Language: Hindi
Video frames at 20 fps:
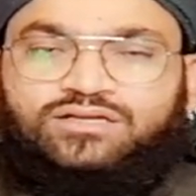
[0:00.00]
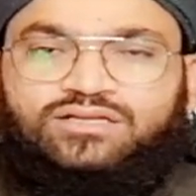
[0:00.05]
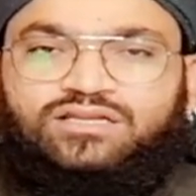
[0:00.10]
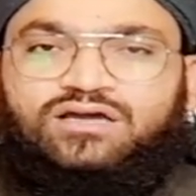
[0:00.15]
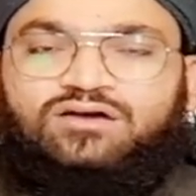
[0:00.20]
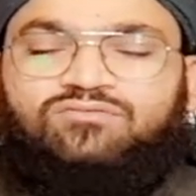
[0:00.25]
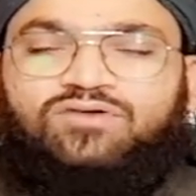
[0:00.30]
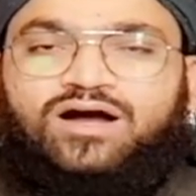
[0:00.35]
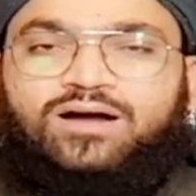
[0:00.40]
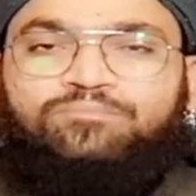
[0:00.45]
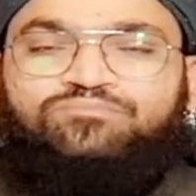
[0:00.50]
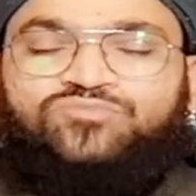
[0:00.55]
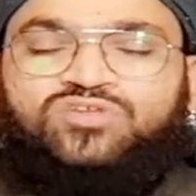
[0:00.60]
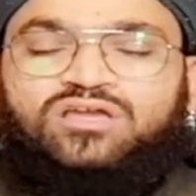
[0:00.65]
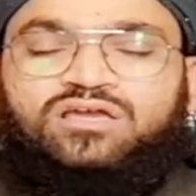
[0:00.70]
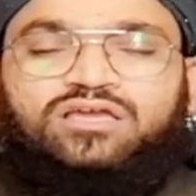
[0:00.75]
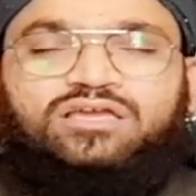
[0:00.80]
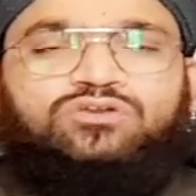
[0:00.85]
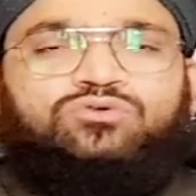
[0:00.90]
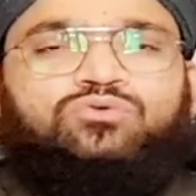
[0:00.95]
हवा
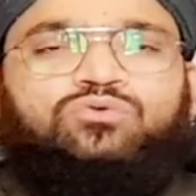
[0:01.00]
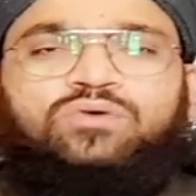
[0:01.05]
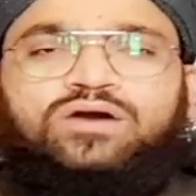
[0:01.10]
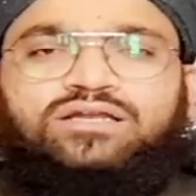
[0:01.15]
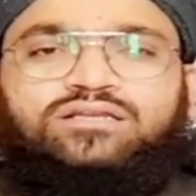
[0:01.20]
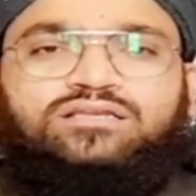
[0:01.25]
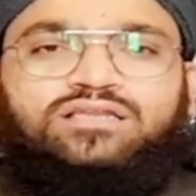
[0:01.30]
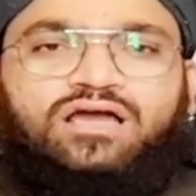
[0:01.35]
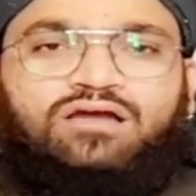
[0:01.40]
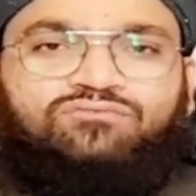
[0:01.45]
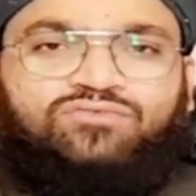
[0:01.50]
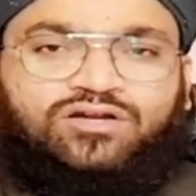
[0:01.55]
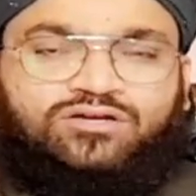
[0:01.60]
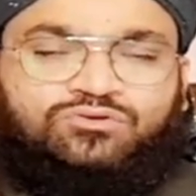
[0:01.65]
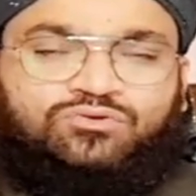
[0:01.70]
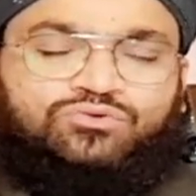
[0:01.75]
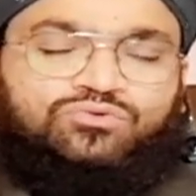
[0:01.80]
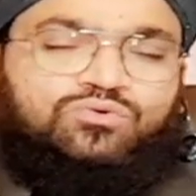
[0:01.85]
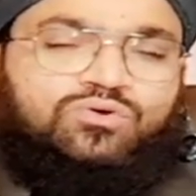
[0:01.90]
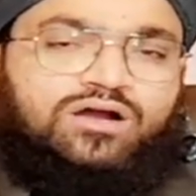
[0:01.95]
इन हुआ इल्ला
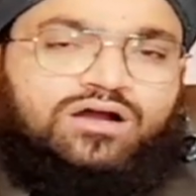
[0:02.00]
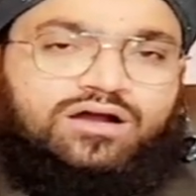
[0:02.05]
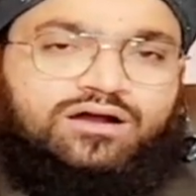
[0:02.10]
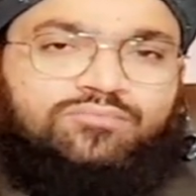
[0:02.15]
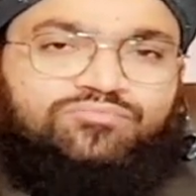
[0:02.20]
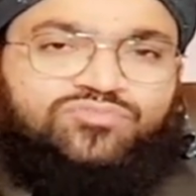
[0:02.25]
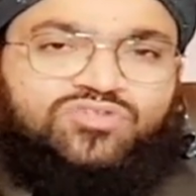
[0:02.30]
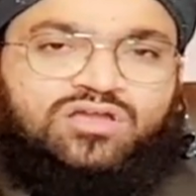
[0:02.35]
वहा